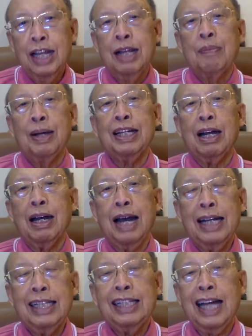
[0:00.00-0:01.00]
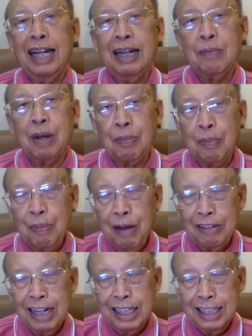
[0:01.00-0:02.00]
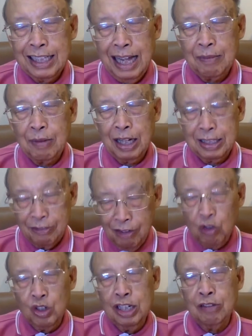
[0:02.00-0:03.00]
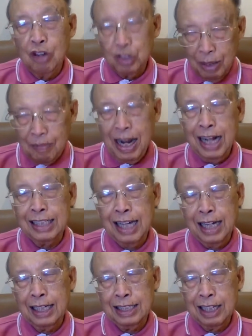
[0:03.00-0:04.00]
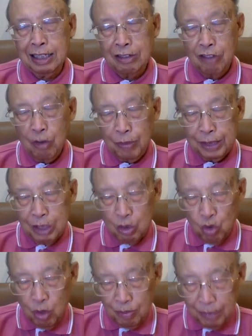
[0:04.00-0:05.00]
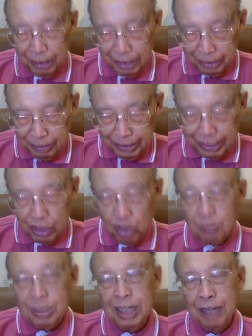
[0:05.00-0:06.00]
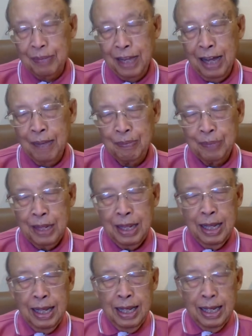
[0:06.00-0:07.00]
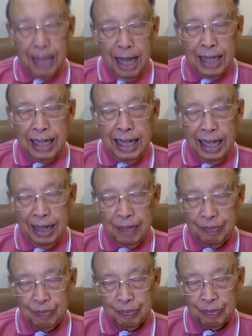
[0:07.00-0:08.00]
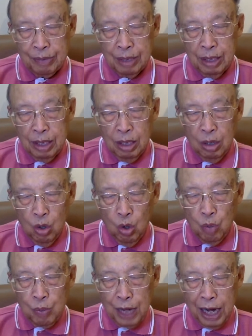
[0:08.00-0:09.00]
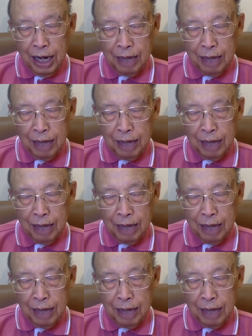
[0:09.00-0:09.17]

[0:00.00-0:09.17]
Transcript: พยักอธิษฐานนำกับภาวนาอธิษฐานมากกบเว้าเด้อเว้าตั้มลังอาจารย์อาจารย์จะเว้าไปเถือความมีแต่ย่มือรับตา คาเดองค์พระ